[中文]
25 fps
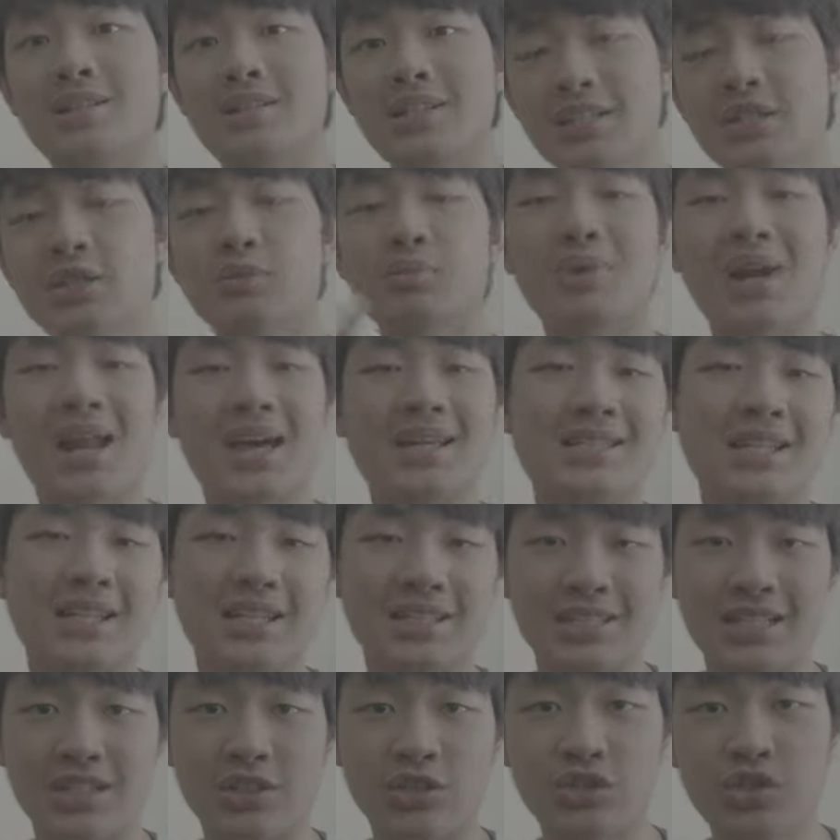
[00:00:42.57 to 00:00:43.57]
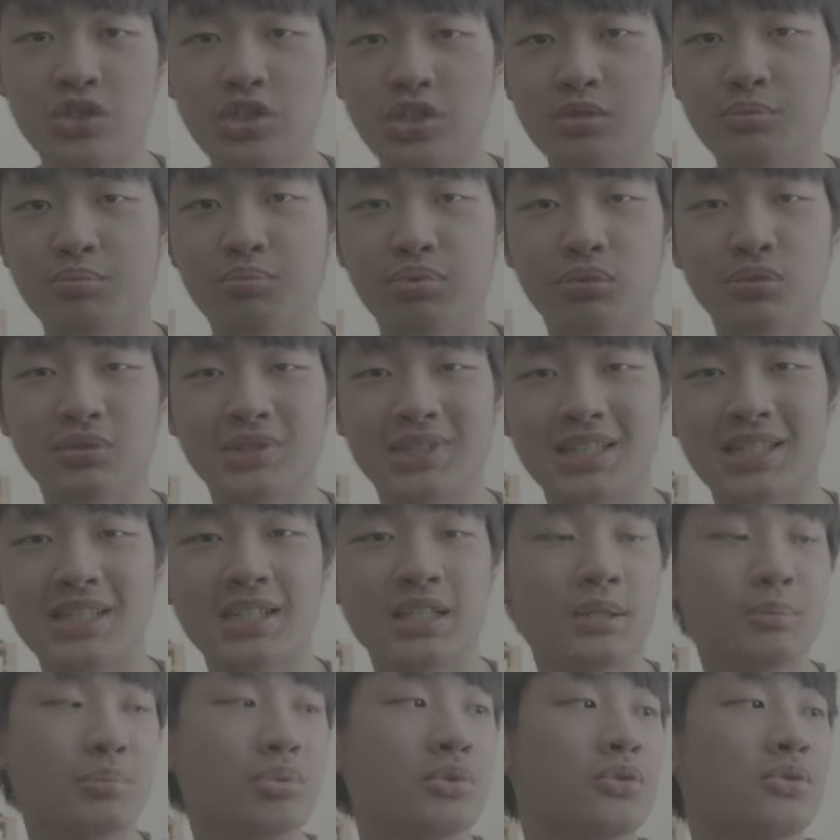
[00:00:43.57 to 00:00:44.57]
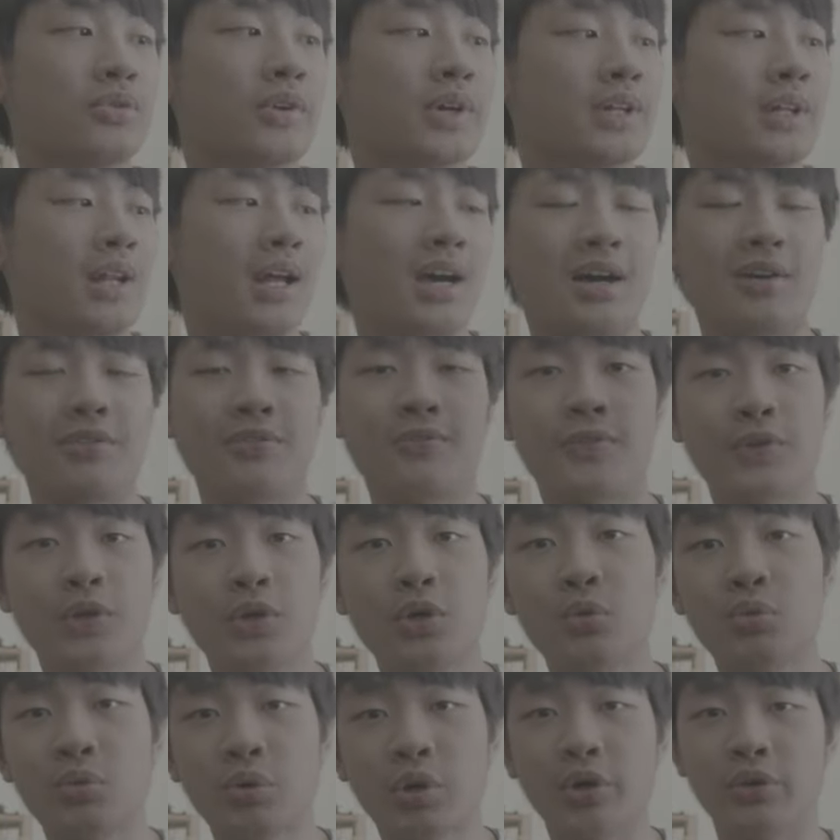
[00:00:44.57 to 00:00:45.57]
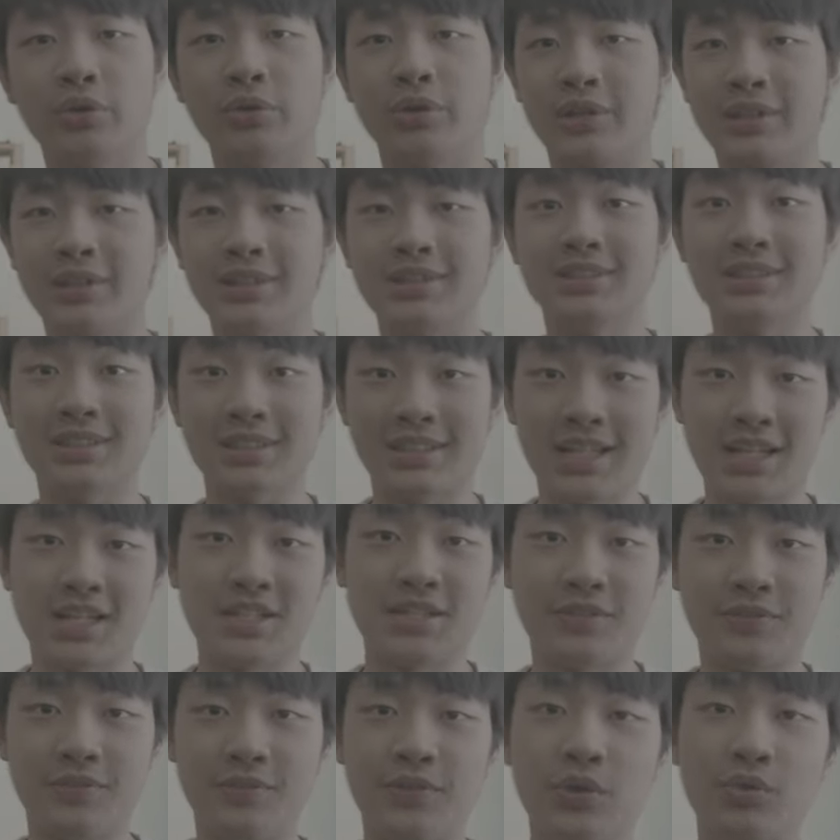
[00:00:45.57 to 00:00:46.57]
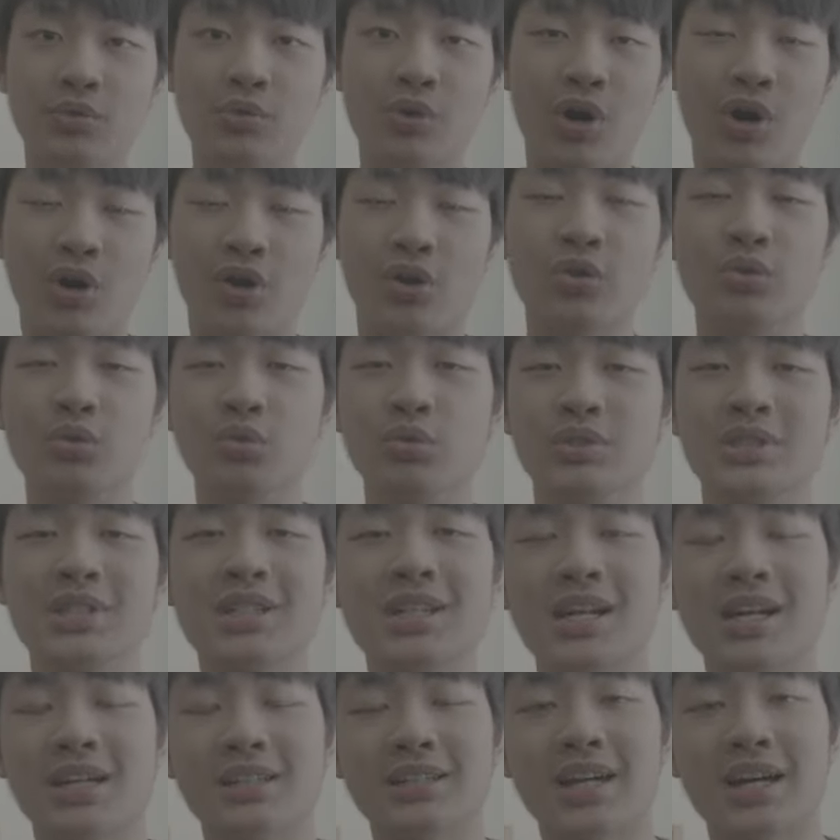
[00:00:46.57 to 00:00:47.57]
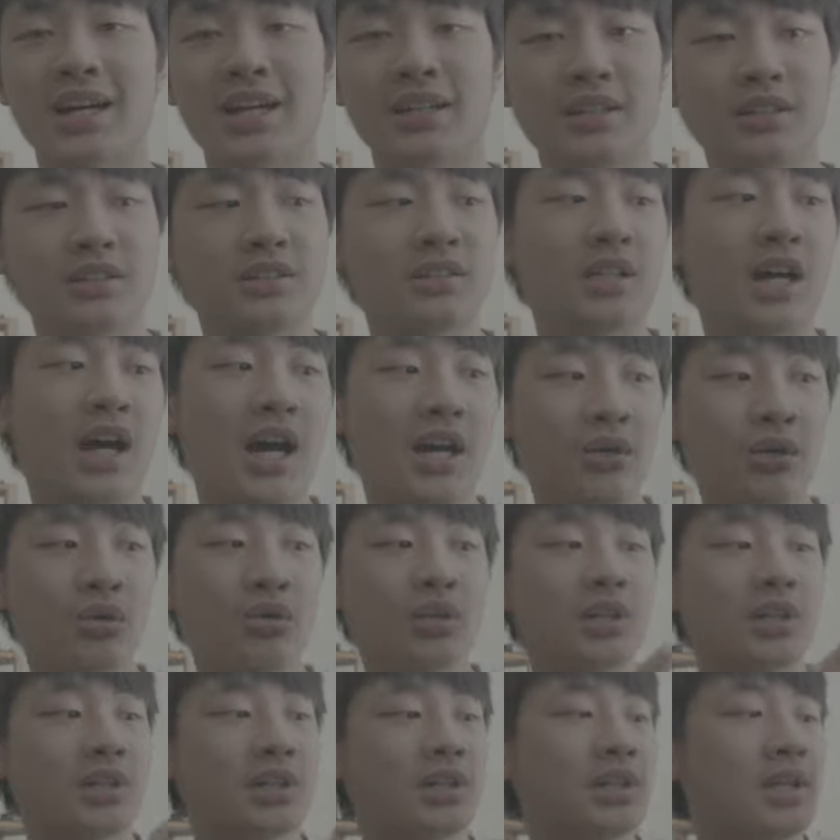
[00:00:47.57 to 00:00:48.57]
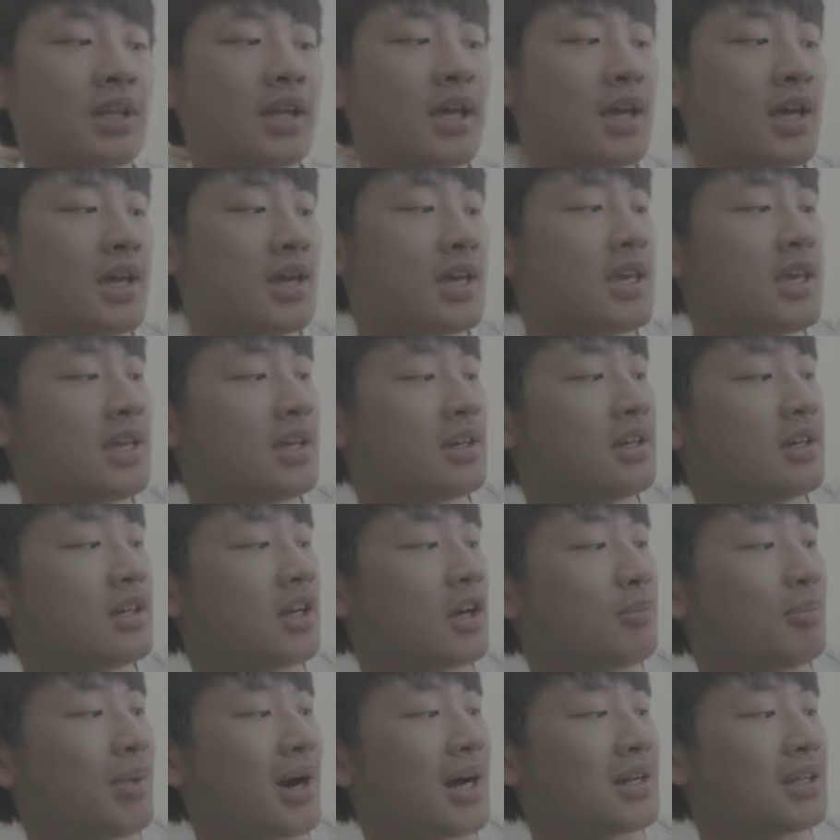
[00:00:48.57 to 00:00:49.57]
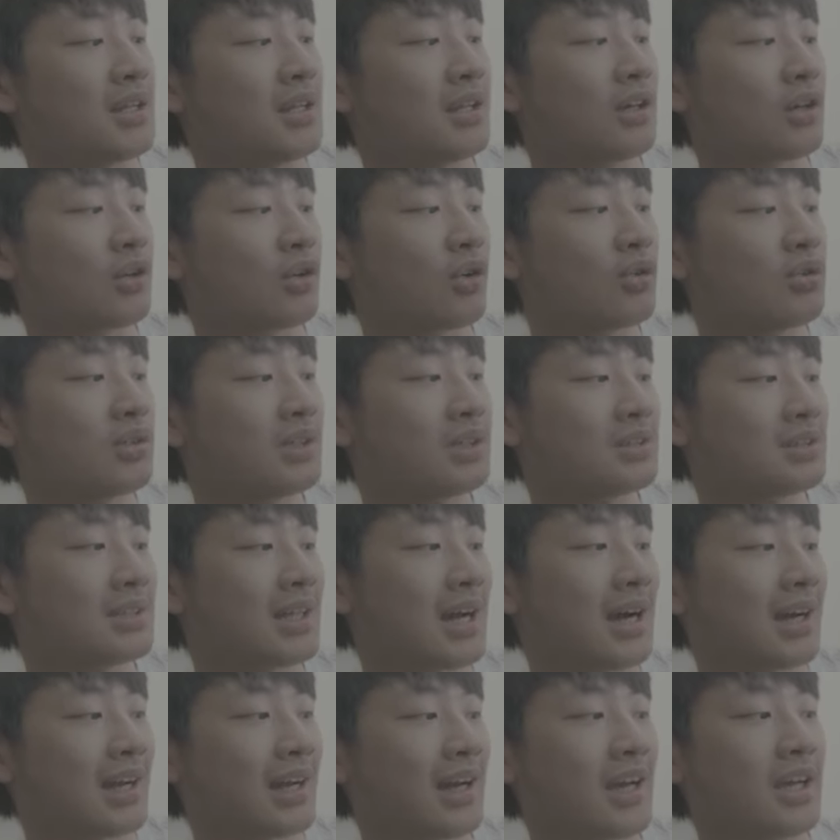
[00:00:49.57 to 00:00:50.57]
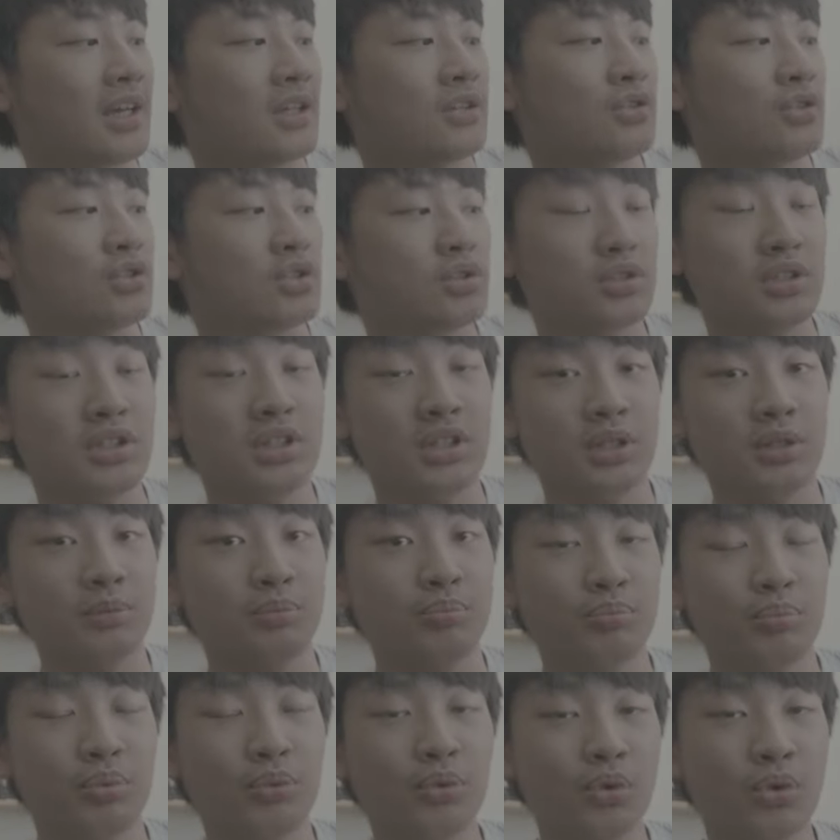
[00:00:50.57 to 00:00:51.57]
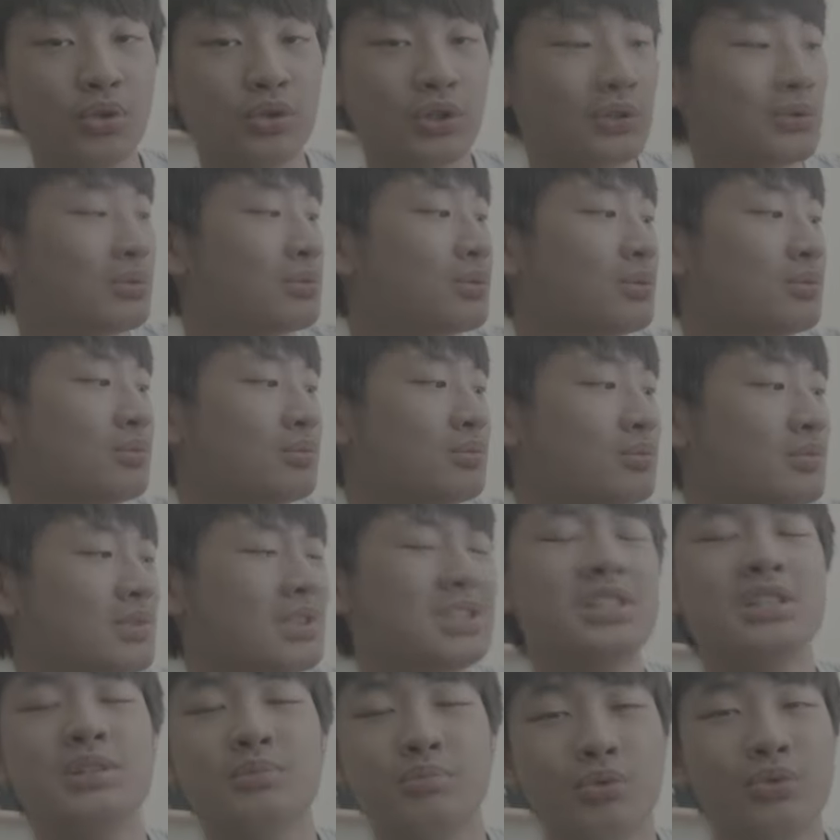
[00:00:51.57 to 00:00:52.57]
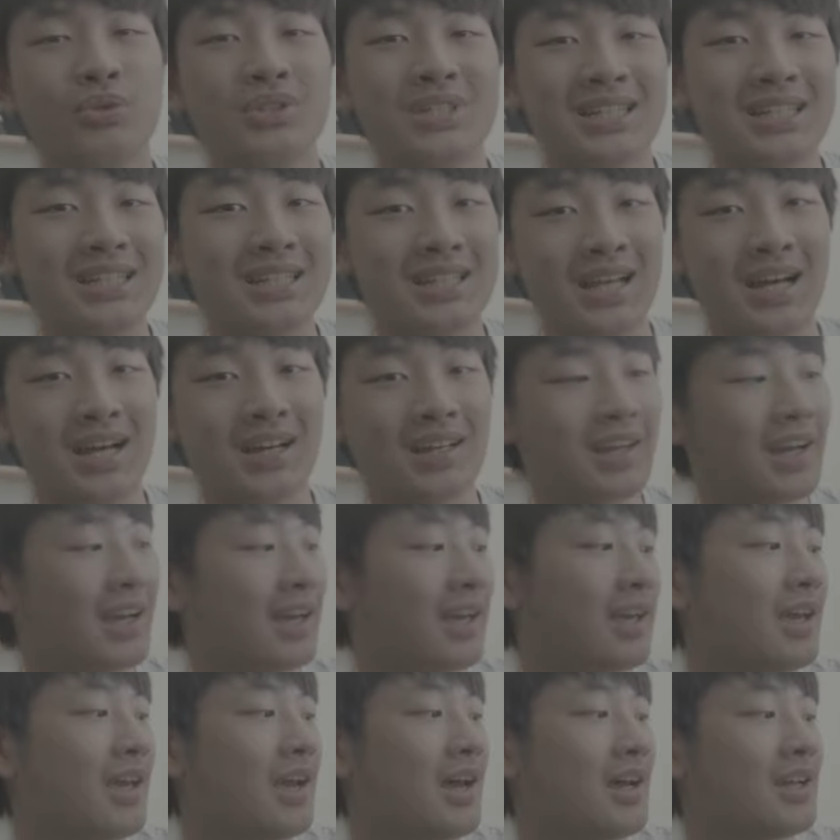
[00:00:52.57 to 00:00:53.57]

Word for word: 接着我们来讲一下示波器的部分，那 f i e l o Road 跟 Das View R 五这两台呢，它都可以一个一个把你的功能打开，就是你的波图示波器打开，